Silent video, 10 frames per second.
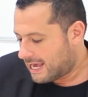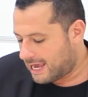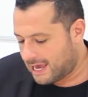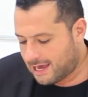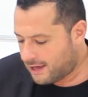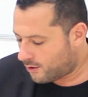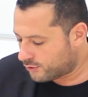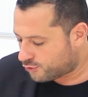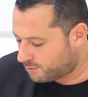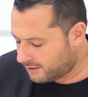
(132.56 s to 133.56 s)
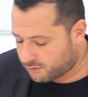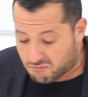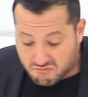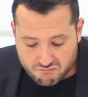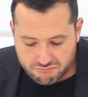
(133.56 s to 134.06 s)
Et ensuite,
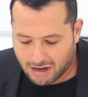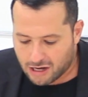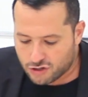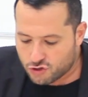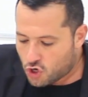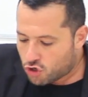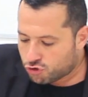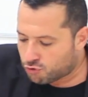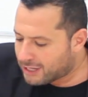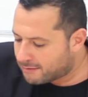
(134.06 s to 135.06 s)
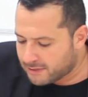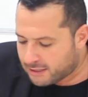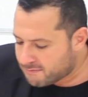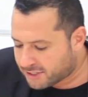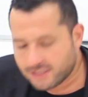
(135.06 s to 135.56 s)
ben, je regarde
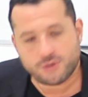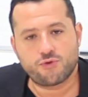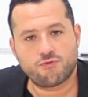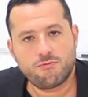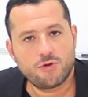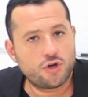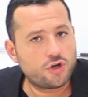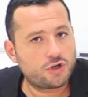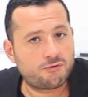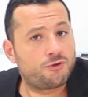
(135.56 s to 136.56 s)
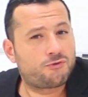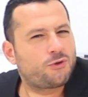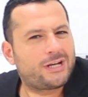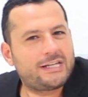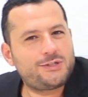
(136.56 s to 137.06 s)
mes, questions, je vois, je vois, de
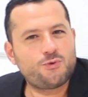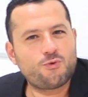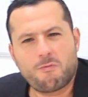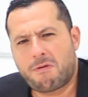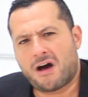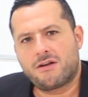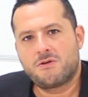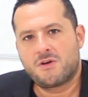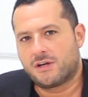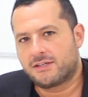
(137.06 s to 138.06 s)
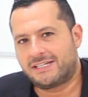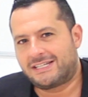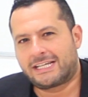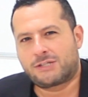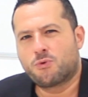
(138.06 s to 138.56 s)
quelles questions on parle, si c'est
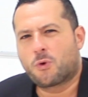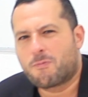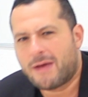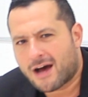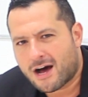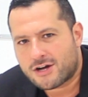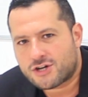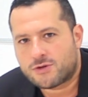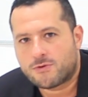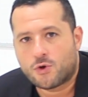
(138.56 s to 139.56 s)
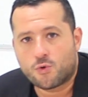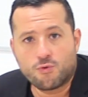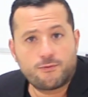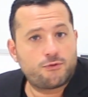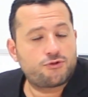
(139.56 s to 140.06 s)
des questions de repérage,
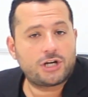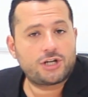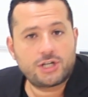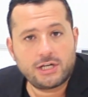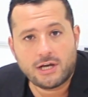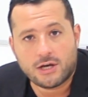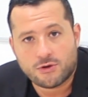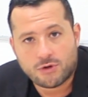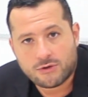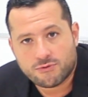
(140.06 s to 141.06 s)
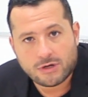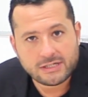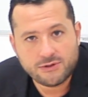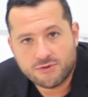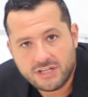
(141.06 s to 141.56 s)
où faut chercher un
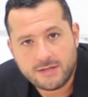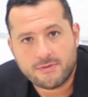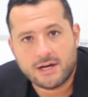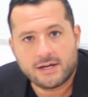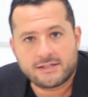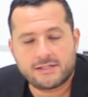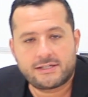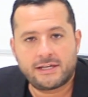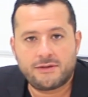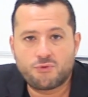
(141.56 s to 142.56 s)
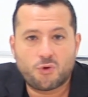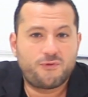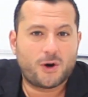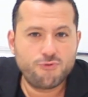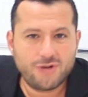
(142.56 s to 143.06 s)
synonyme, si c'est une
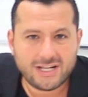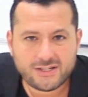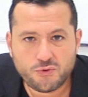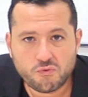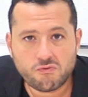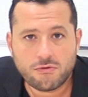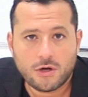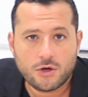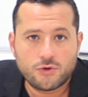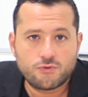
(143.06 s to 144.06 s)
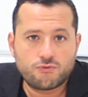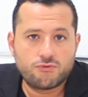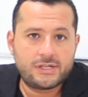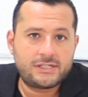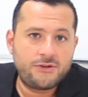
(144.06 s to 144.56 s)
reformulation, ou
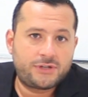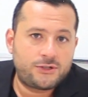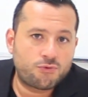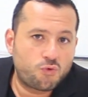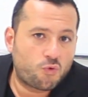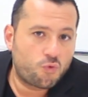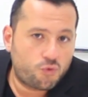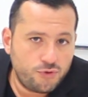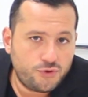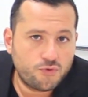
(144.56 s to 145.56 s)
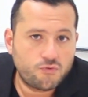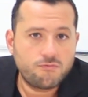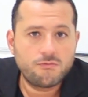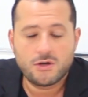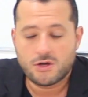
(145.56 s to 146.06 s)
si c'est une question de conclusion.
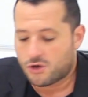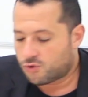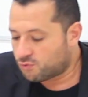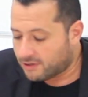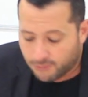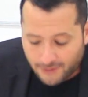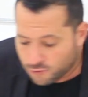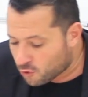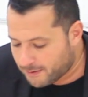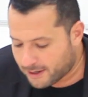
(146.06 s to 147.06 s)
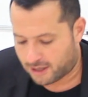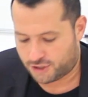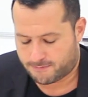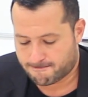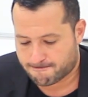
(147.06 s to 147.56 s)
Donc il faut faire du repérage.